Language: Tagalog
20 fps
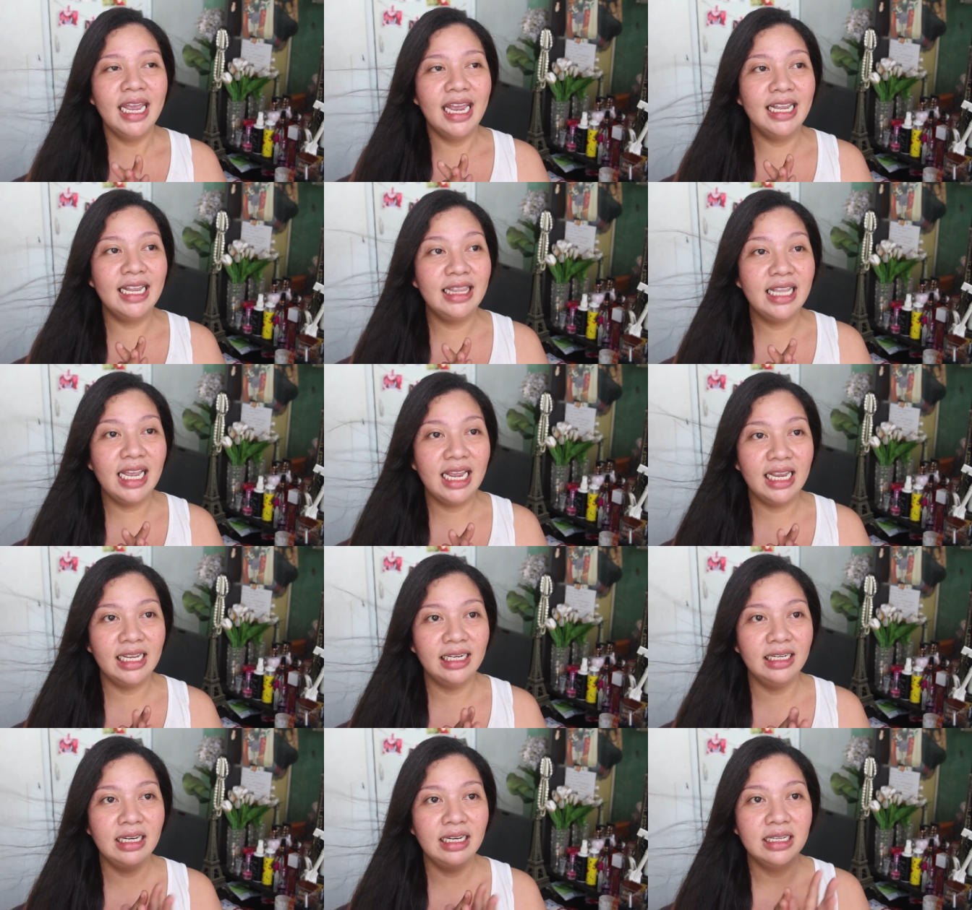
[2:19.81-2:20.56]
And
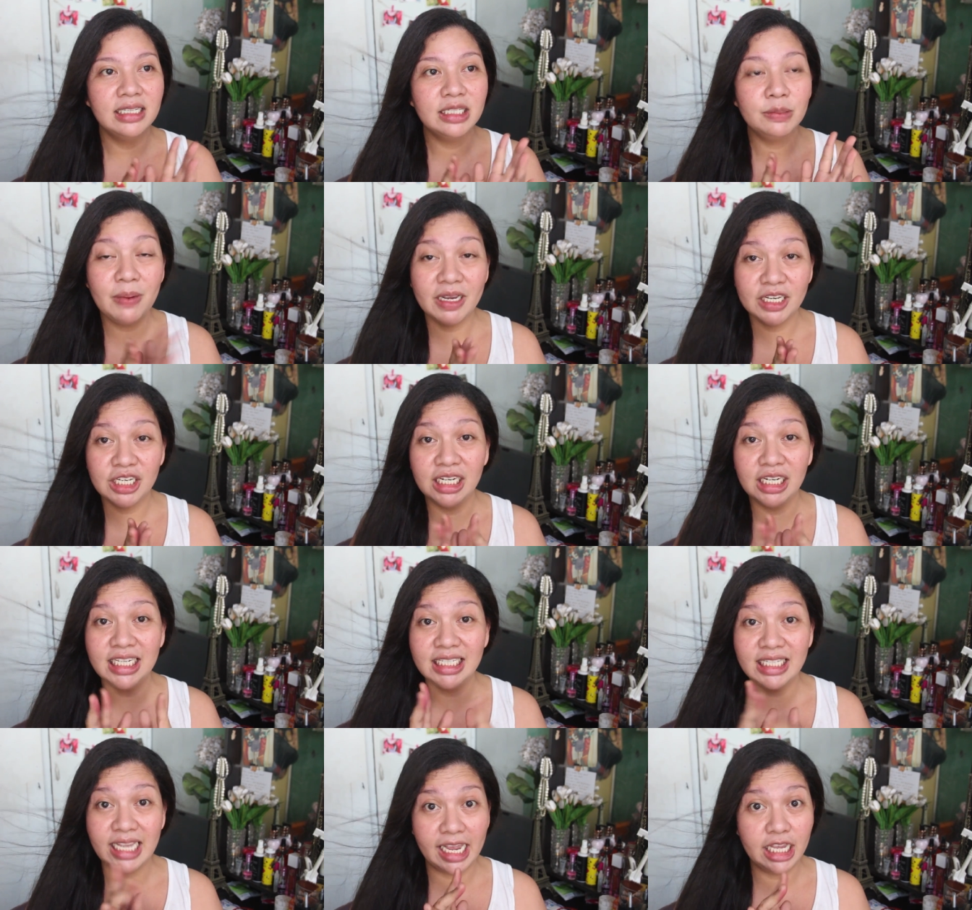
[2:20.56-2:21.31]
then,
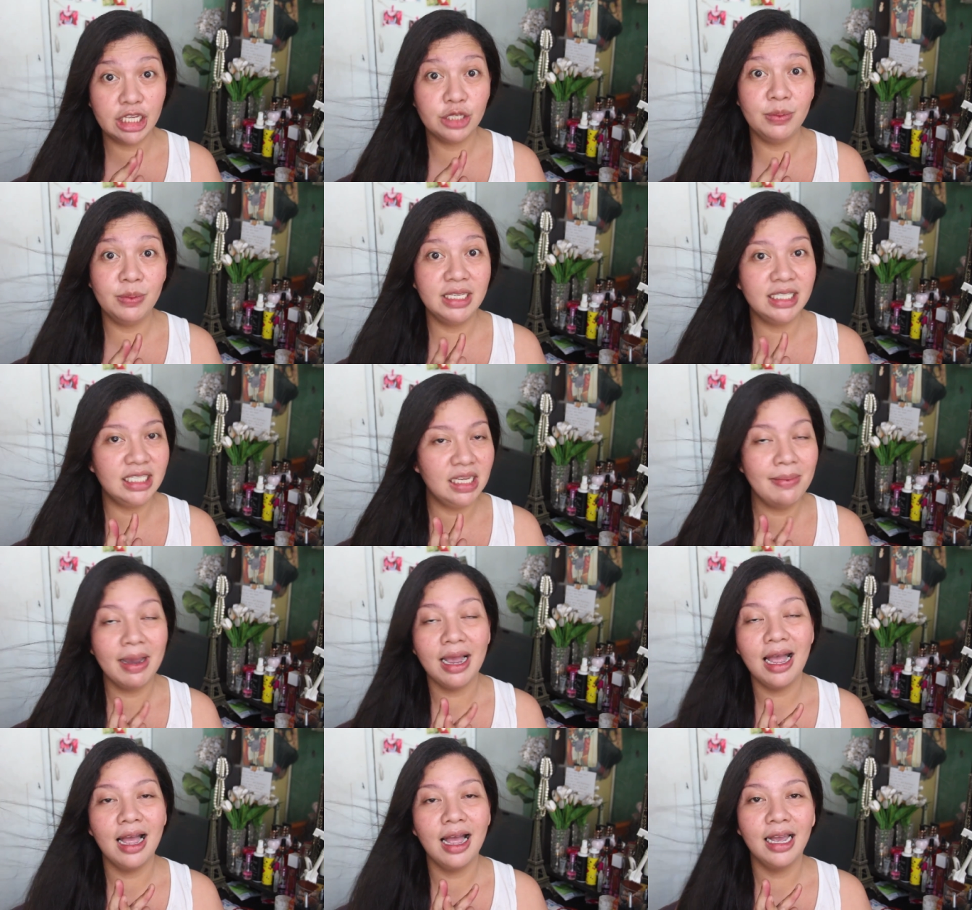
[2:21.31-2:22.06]
especially sa HBC,
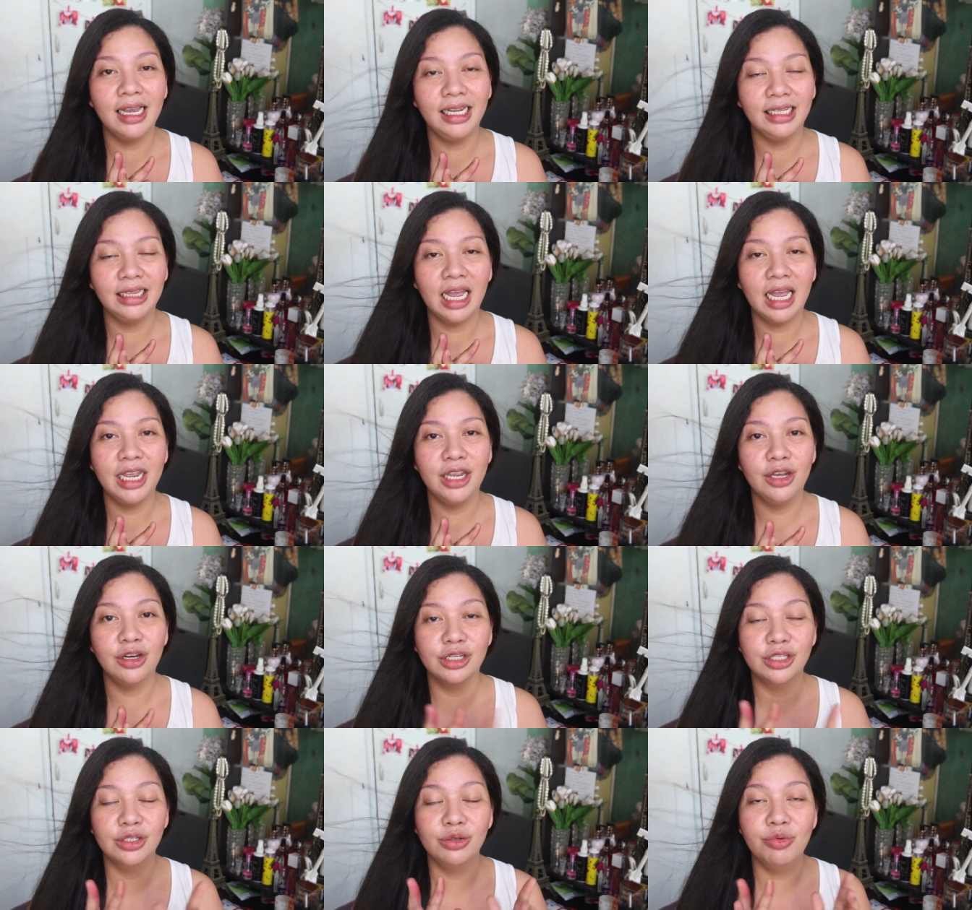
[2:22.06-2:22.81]
makakakita
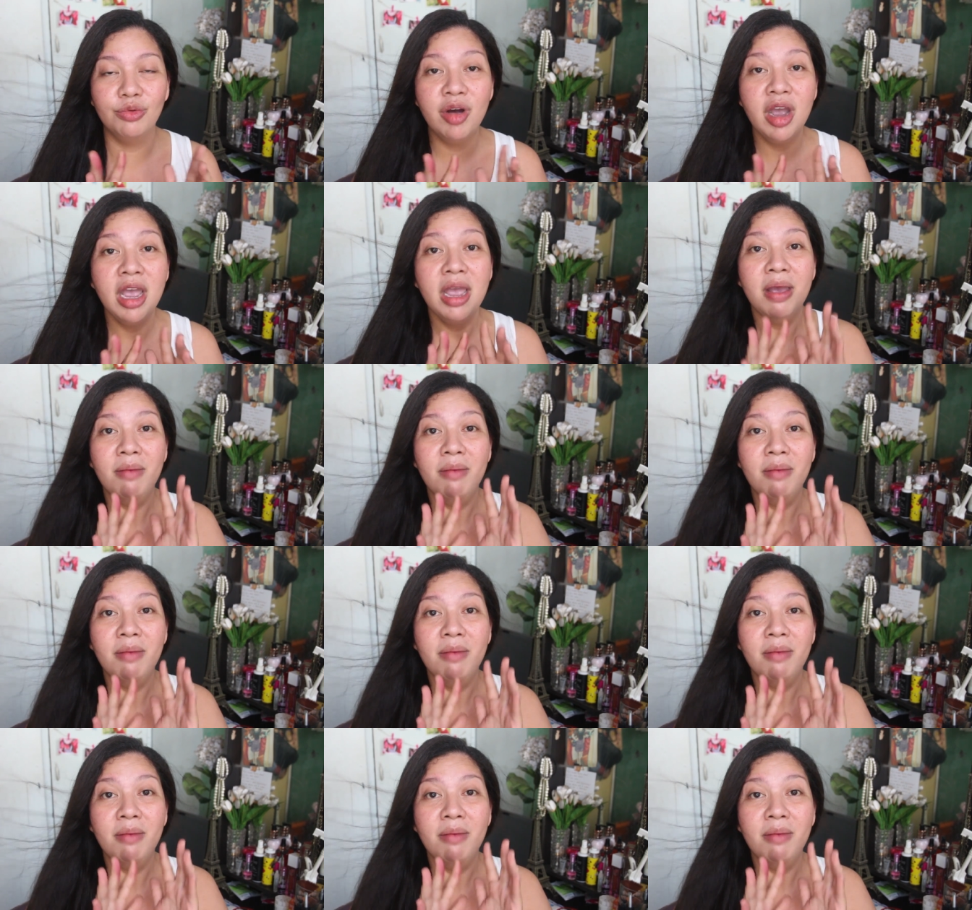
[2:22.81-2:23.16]
kayo. So,